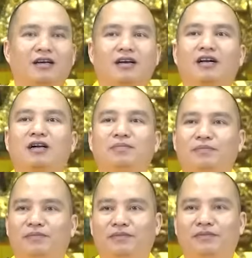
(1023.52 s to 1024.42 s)
Cơm.
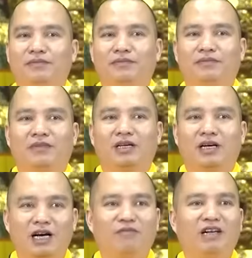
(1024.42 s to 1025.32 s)

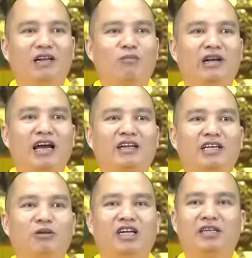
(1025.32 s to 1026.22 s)
Cơm vẫn là món ăn
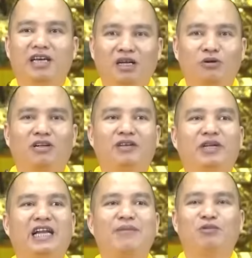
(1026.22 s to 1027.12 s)
yêu thích nhất của người
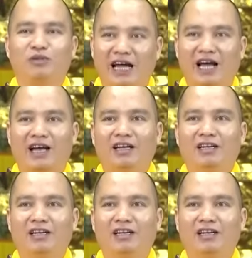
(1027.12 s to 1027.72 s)
Việt Nam chúng ta.